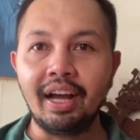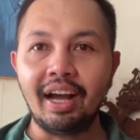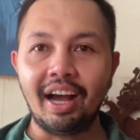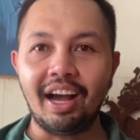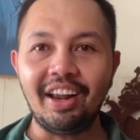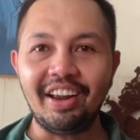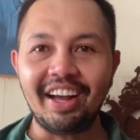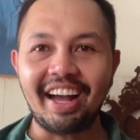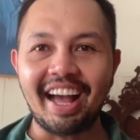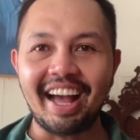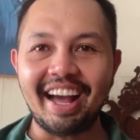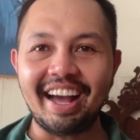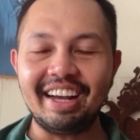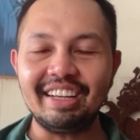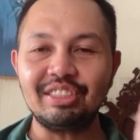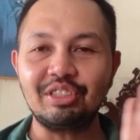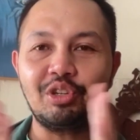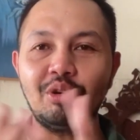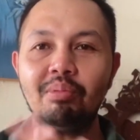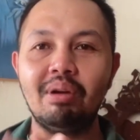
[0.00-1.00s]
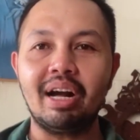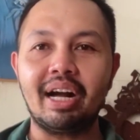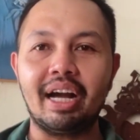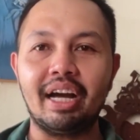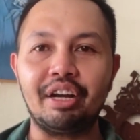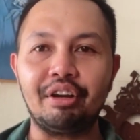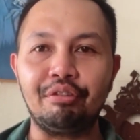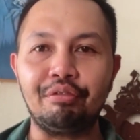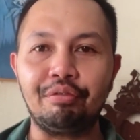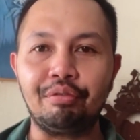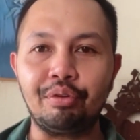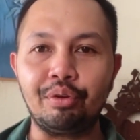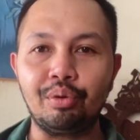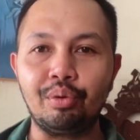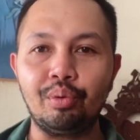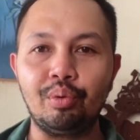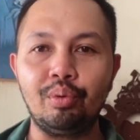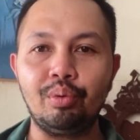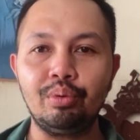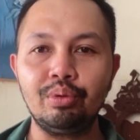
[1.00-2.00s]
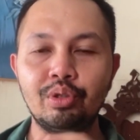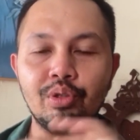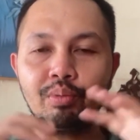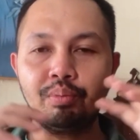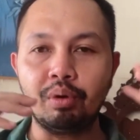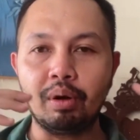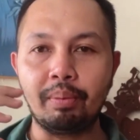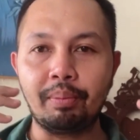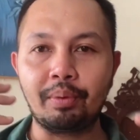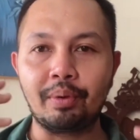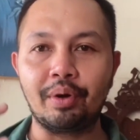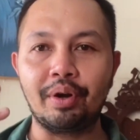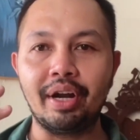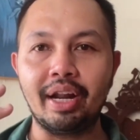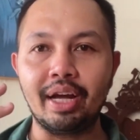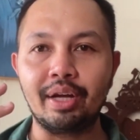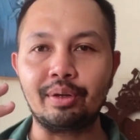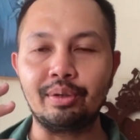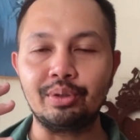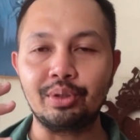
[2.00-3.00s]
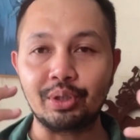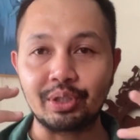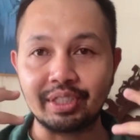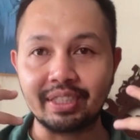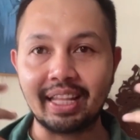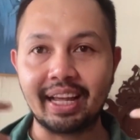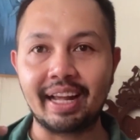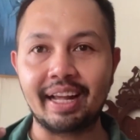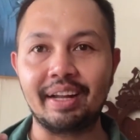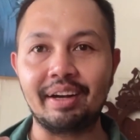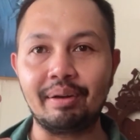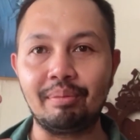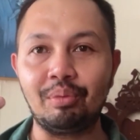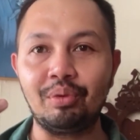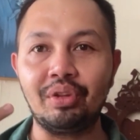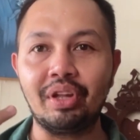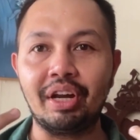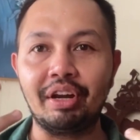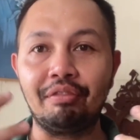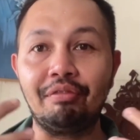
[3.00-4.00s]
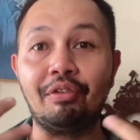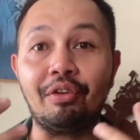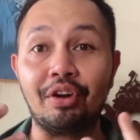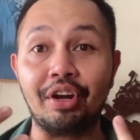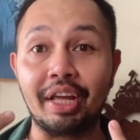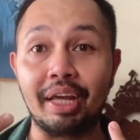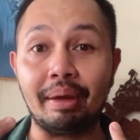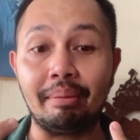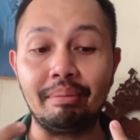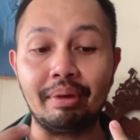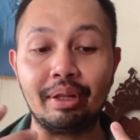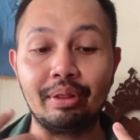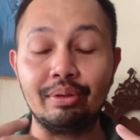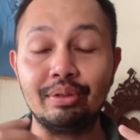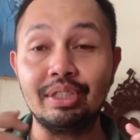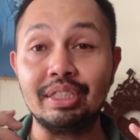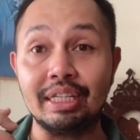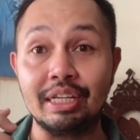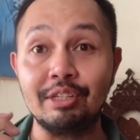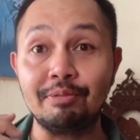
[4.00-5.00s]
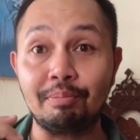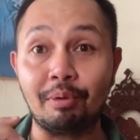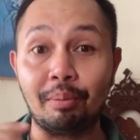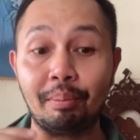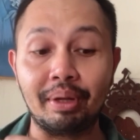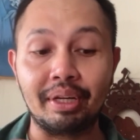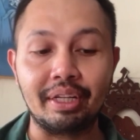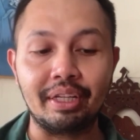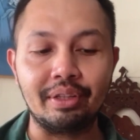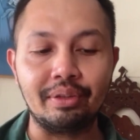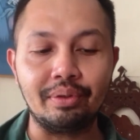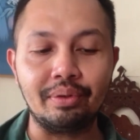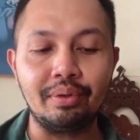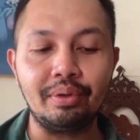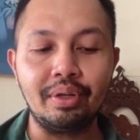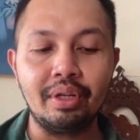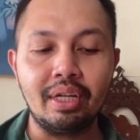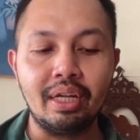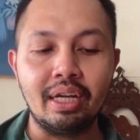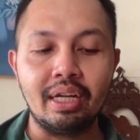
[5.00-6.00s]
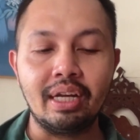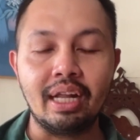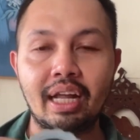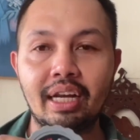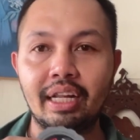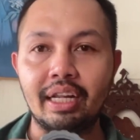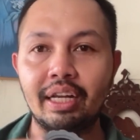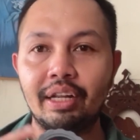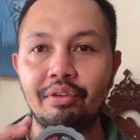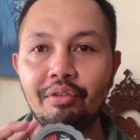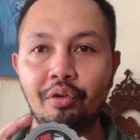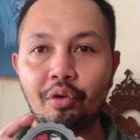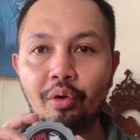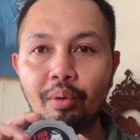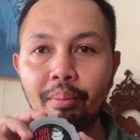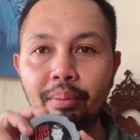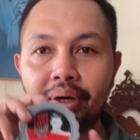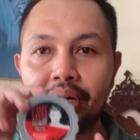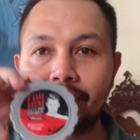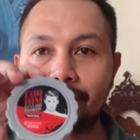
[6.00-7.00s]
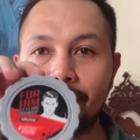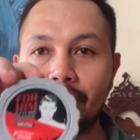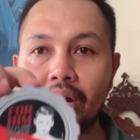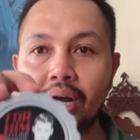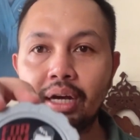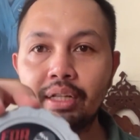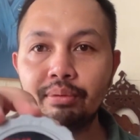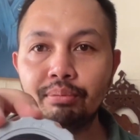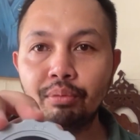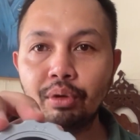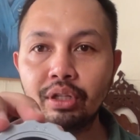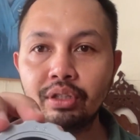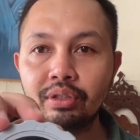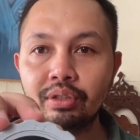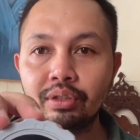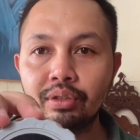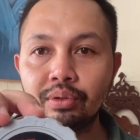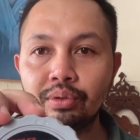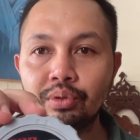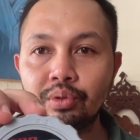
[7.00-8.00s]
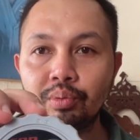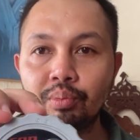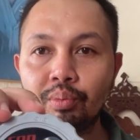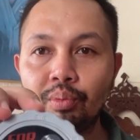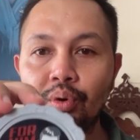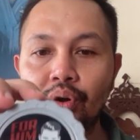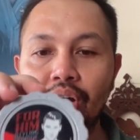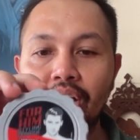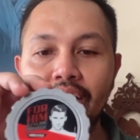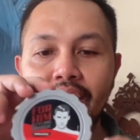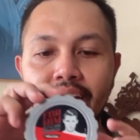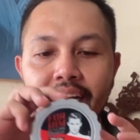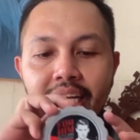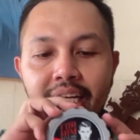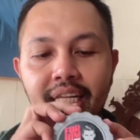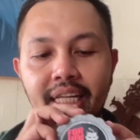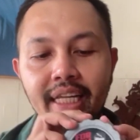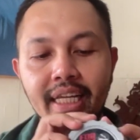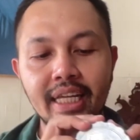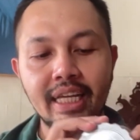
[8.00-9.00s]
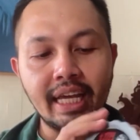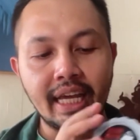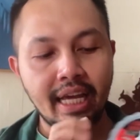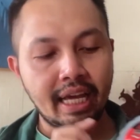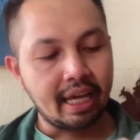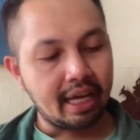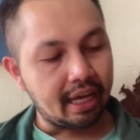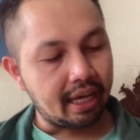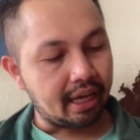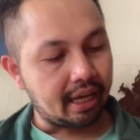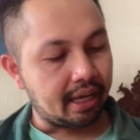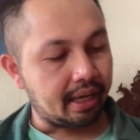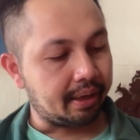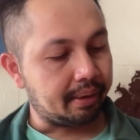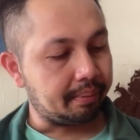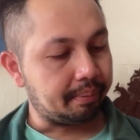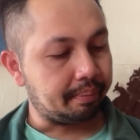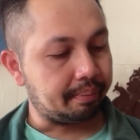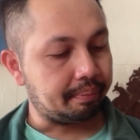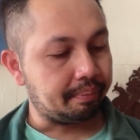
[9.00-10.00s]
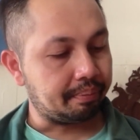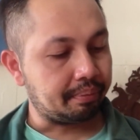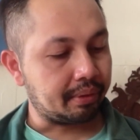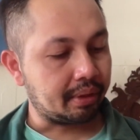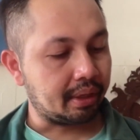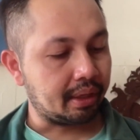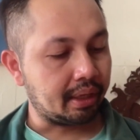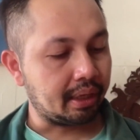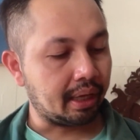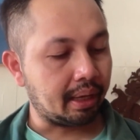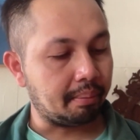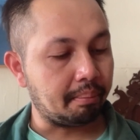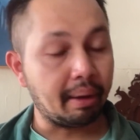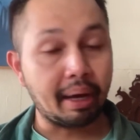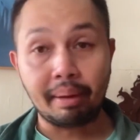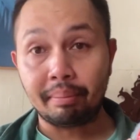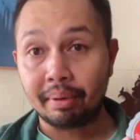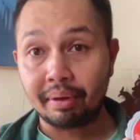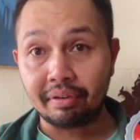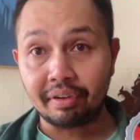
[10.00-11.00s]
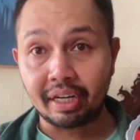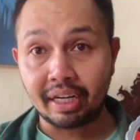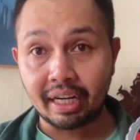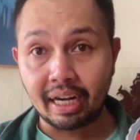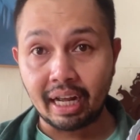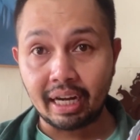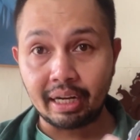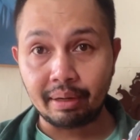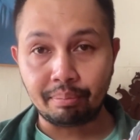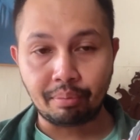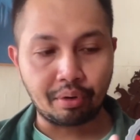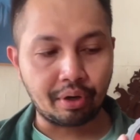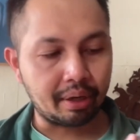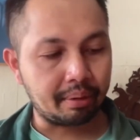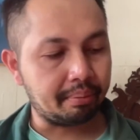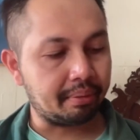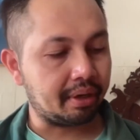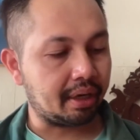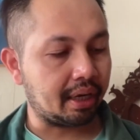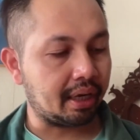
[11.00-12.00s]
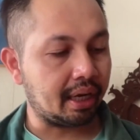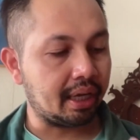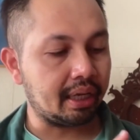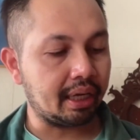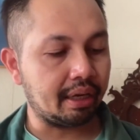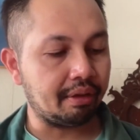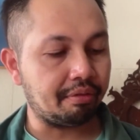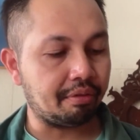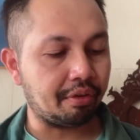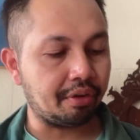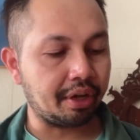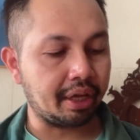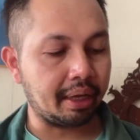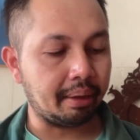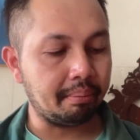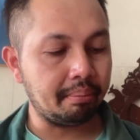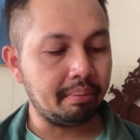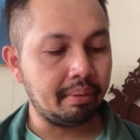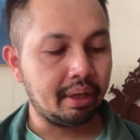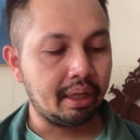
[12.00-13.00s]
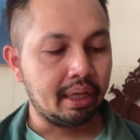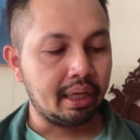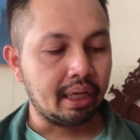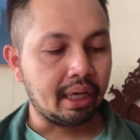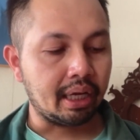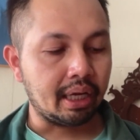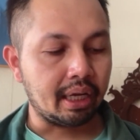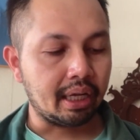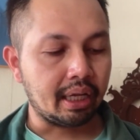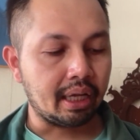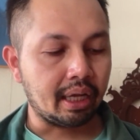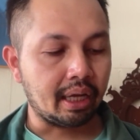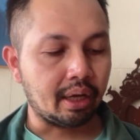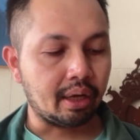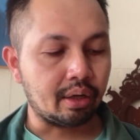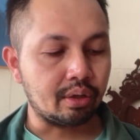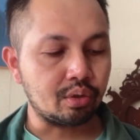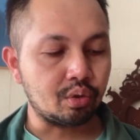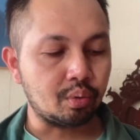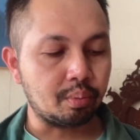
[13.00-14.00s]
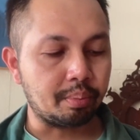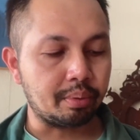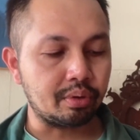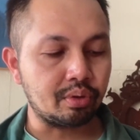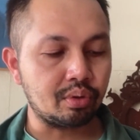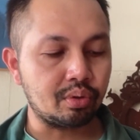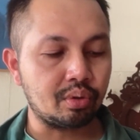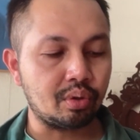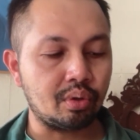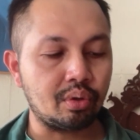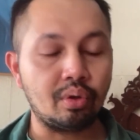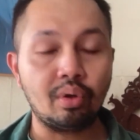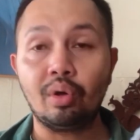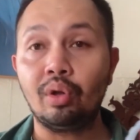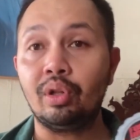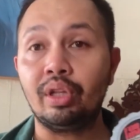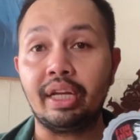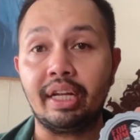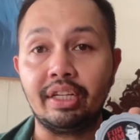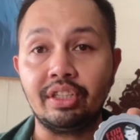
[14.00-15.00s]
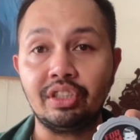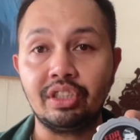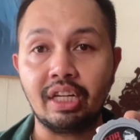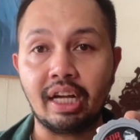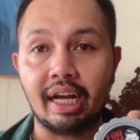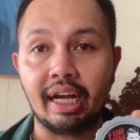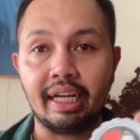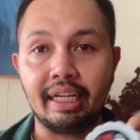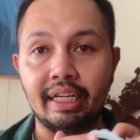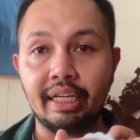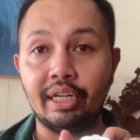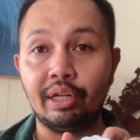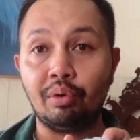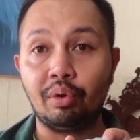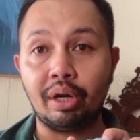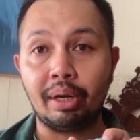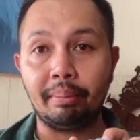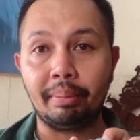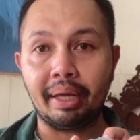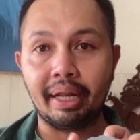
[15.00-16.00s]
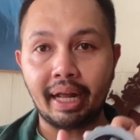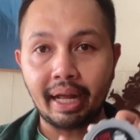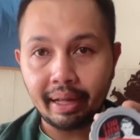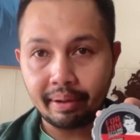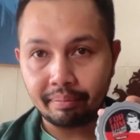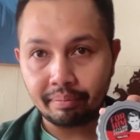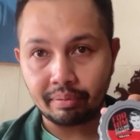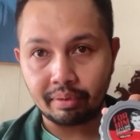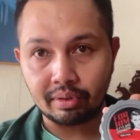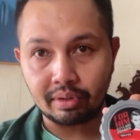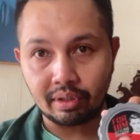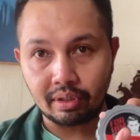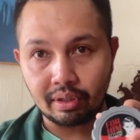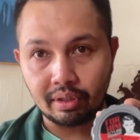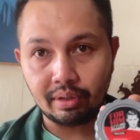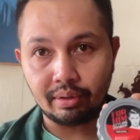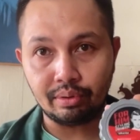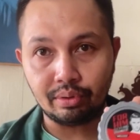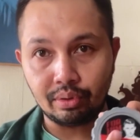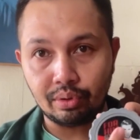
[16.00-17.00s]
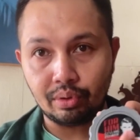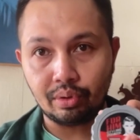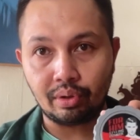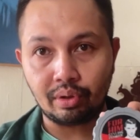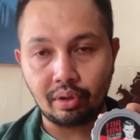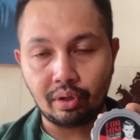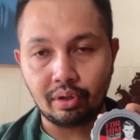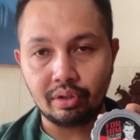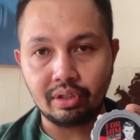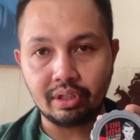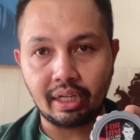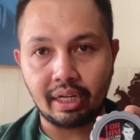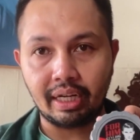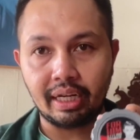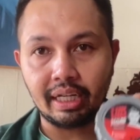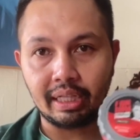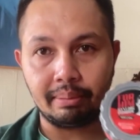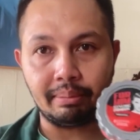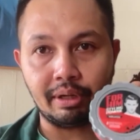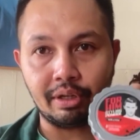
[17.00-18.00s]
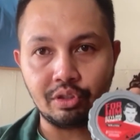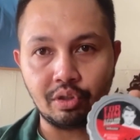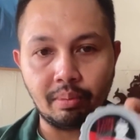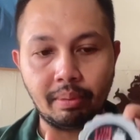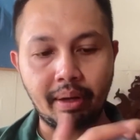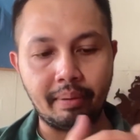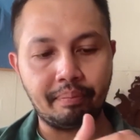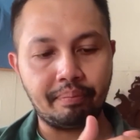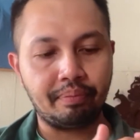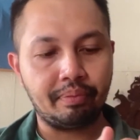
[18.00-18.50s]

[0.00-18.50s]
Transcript: Halo guys, gue bakal review sebuah produk untuk styling rambut dari For Him itu jenis pomade gitu dan ini recommended banget buat lo semua ini um, yang by Miranda dari produk Miranda dari For Him ini yang super strong hold and shine ini warna merah uh, untuk side ini kita bakal coba